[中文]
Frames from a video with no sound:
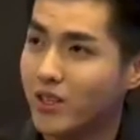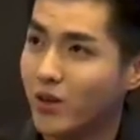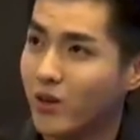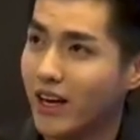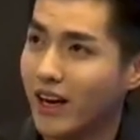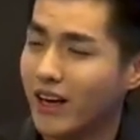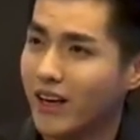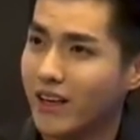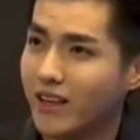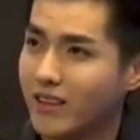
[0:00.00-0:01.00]
时候我大概
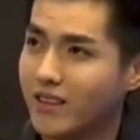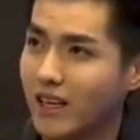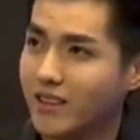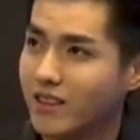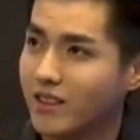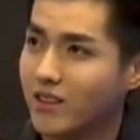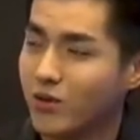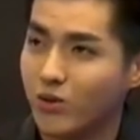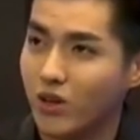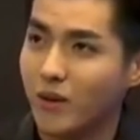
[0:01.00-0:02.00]
三四四
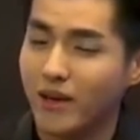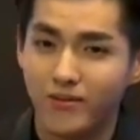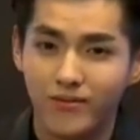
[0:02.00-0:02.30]
五岁吧。